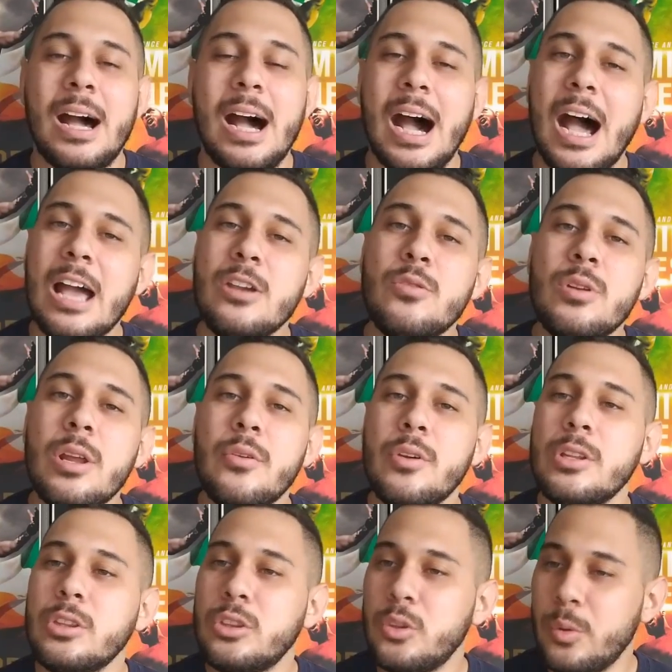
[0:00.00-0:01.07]
Hay un
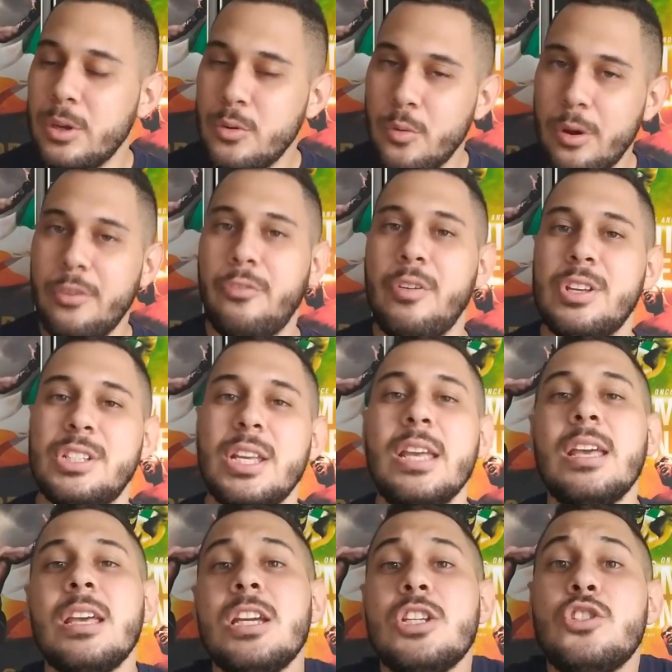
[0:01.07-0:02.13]
evento en UFC
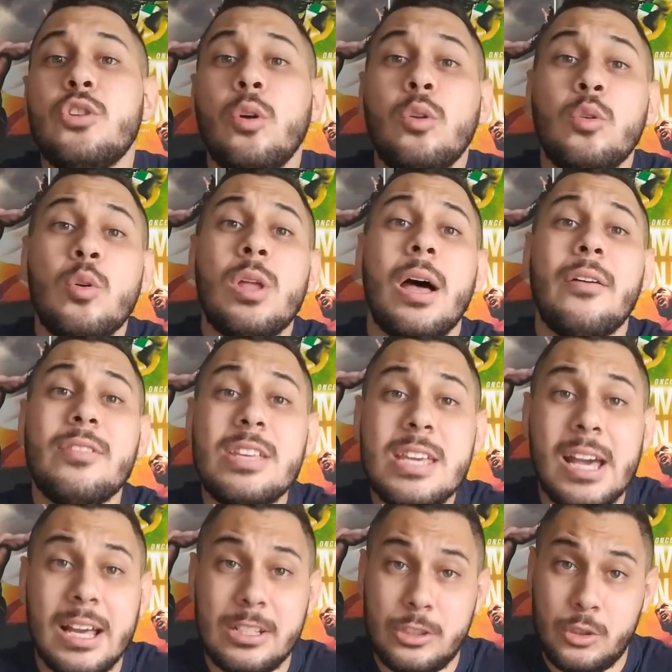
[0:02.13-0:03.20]
y yo todavía
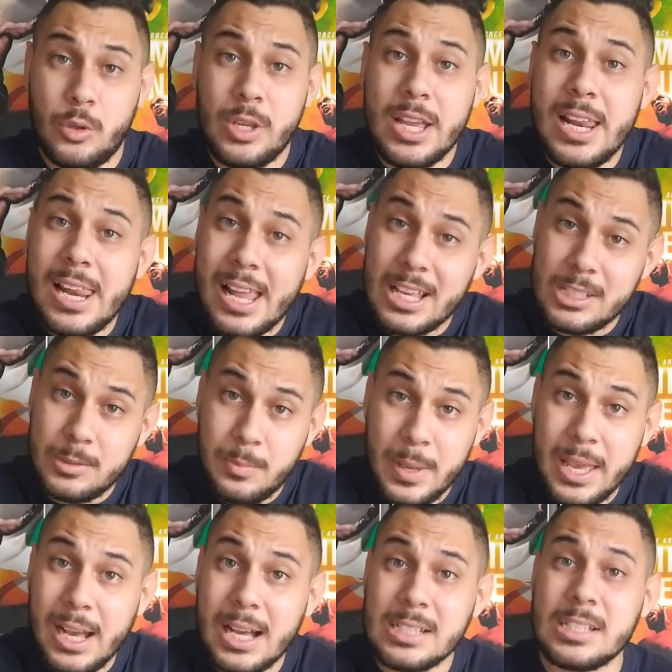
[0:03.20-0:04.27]
estoy en Las
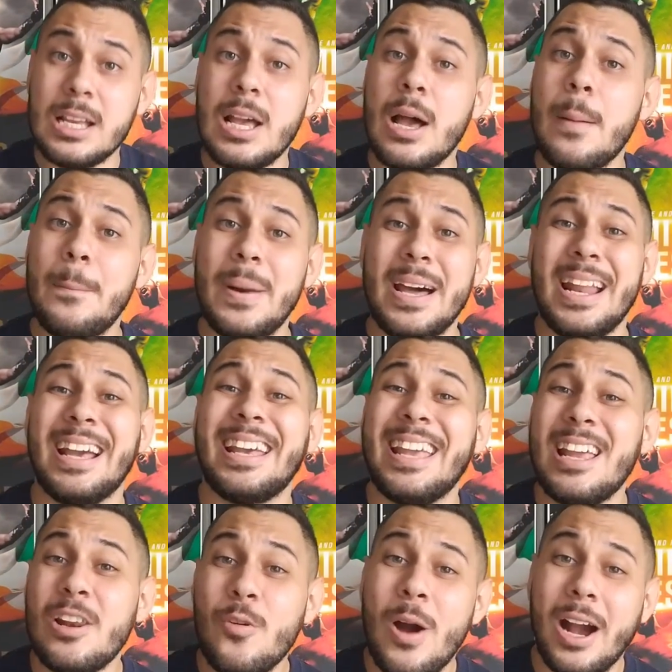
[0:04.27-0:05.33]
Vegas para que
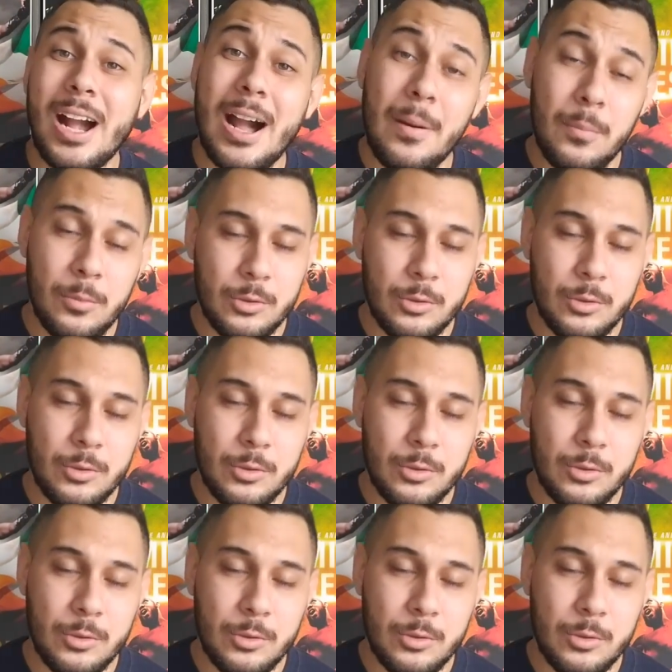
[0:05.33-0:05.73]
lo hagamos.